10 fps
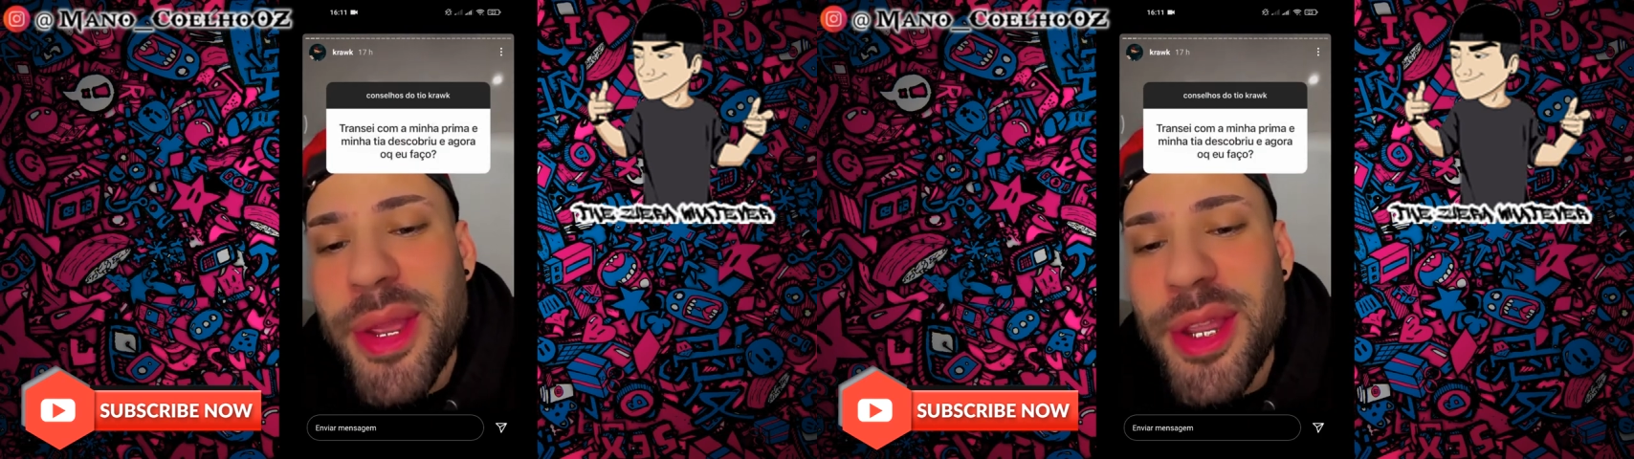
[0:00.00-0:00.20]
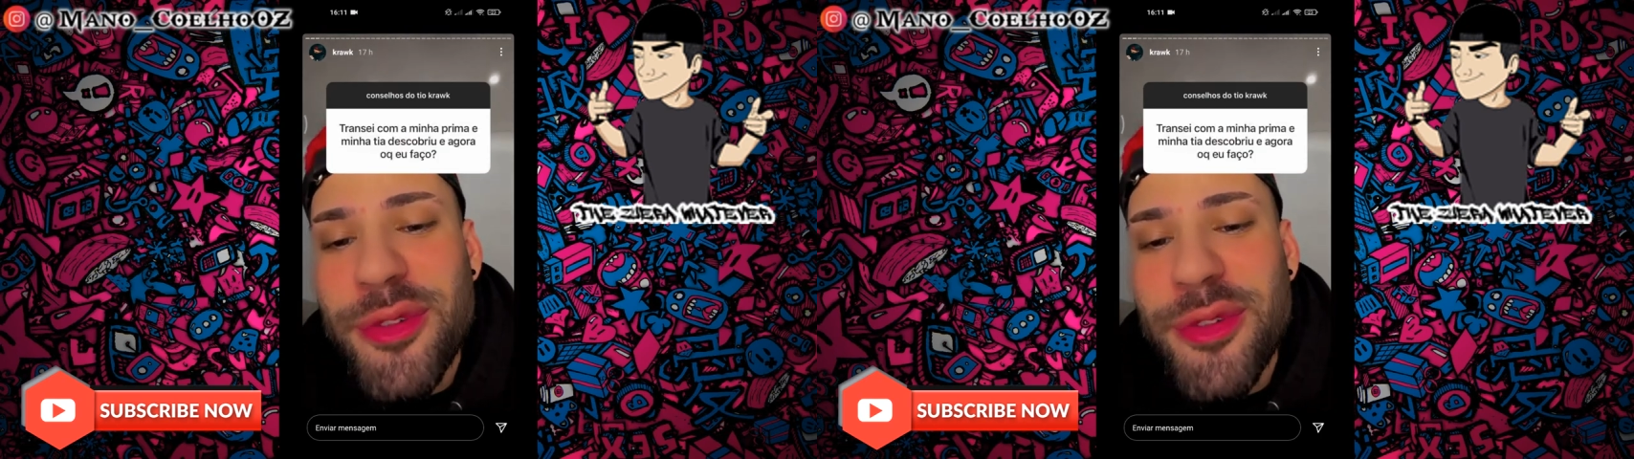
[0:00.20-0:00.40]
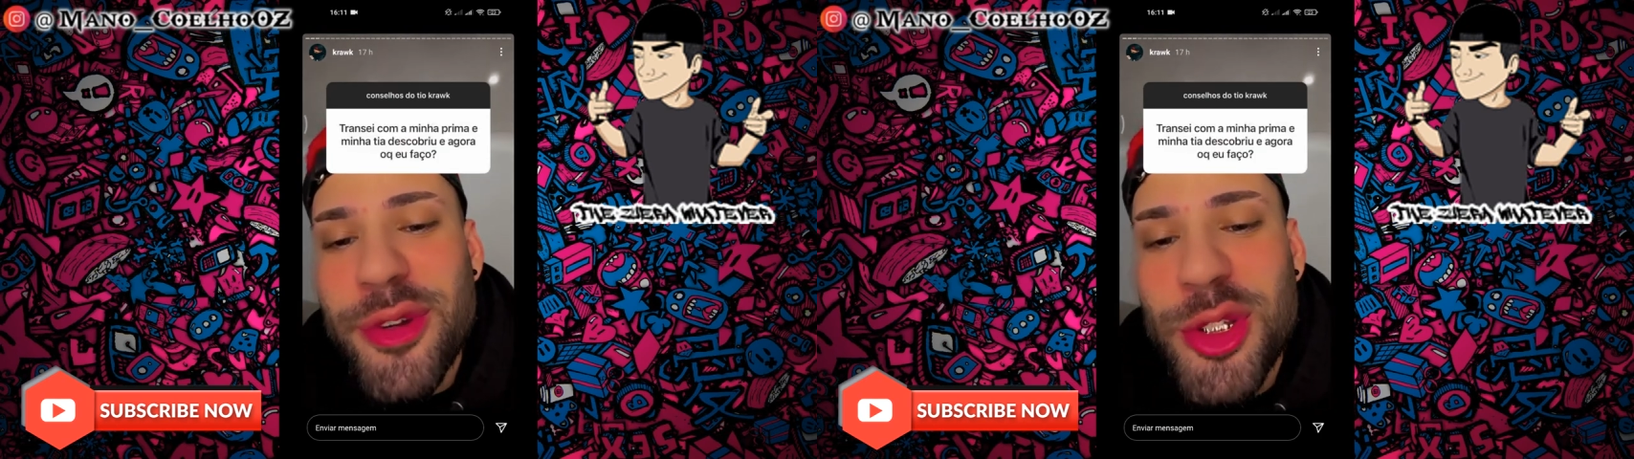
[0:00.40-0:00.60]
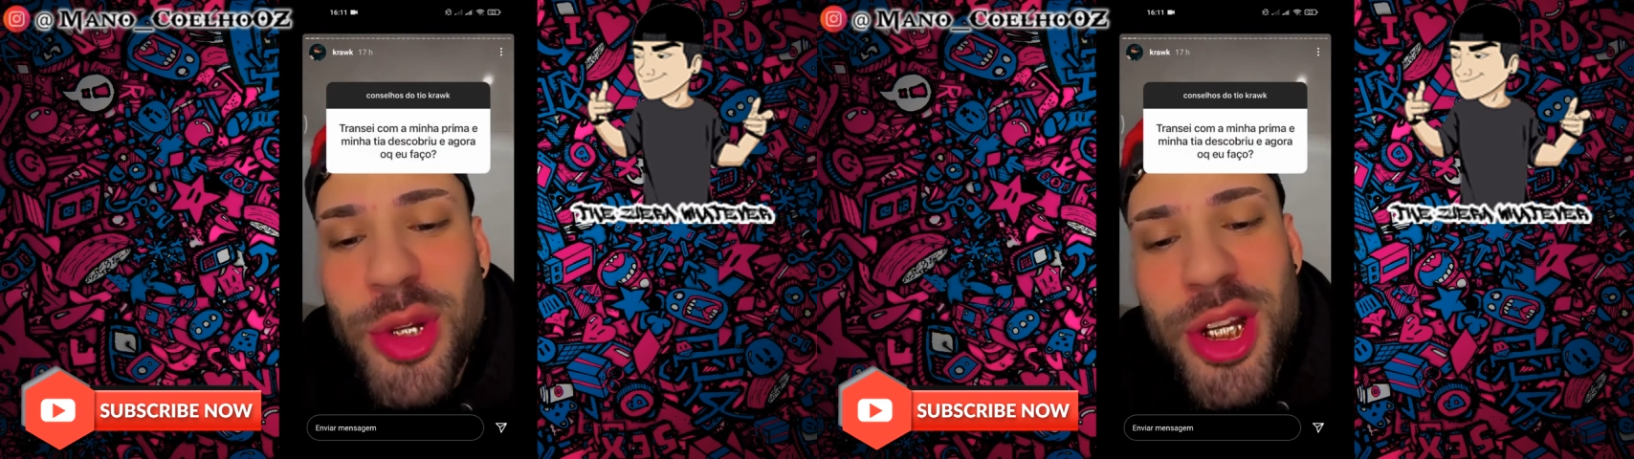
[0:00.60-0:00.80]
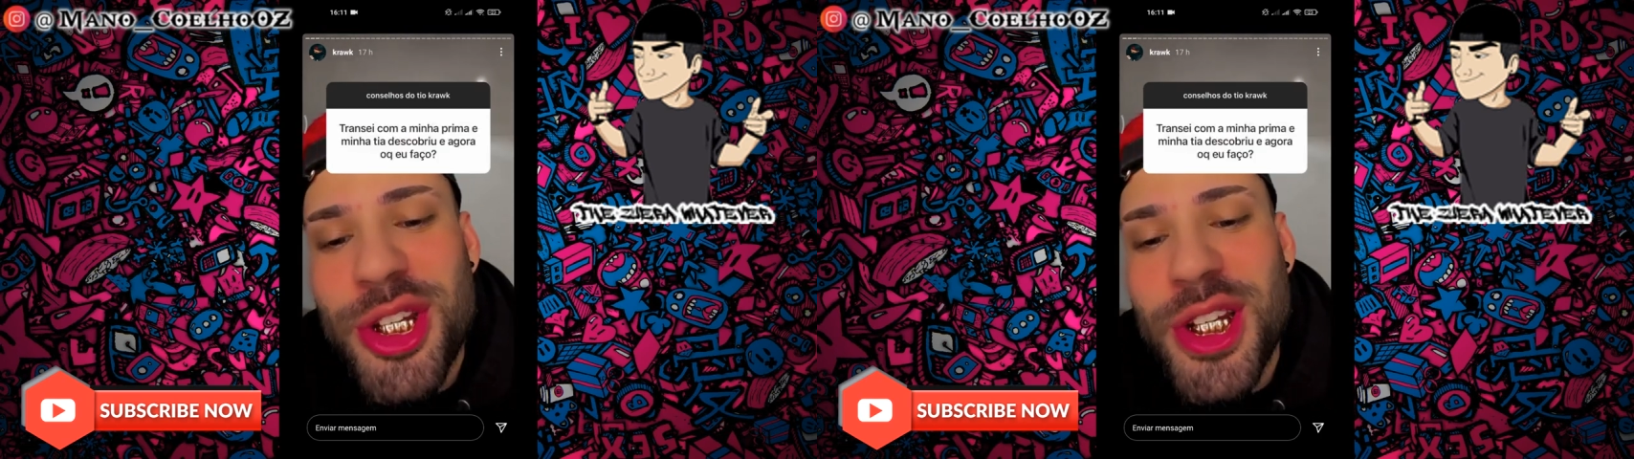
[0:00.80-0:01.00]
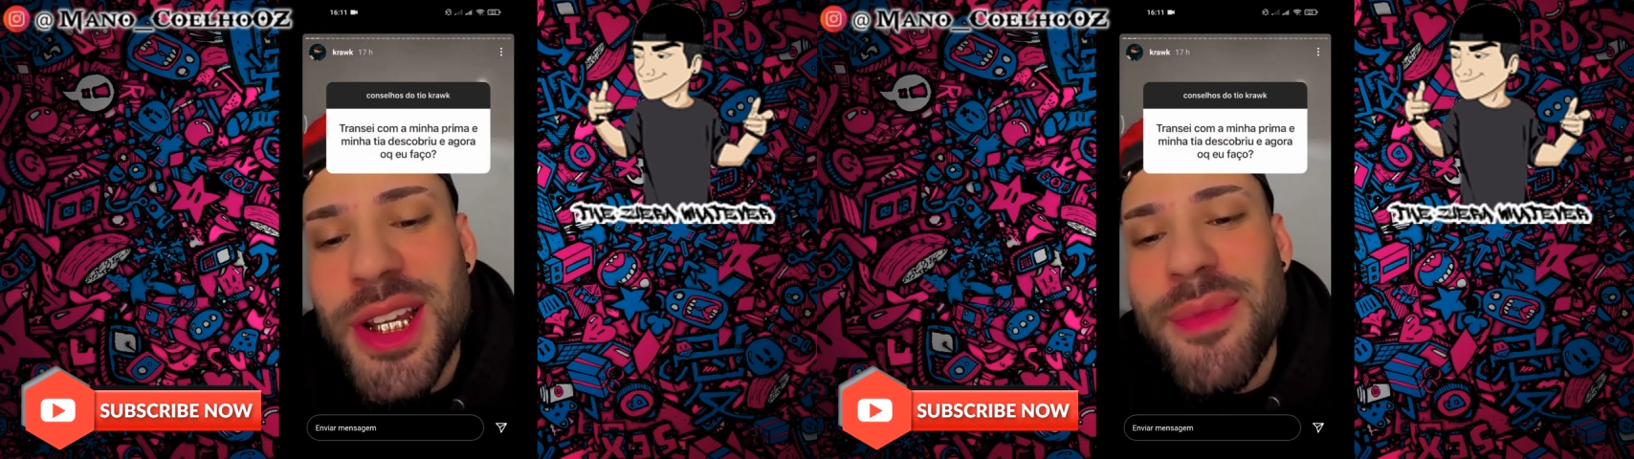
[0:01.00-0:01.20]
bem que foi sua tia,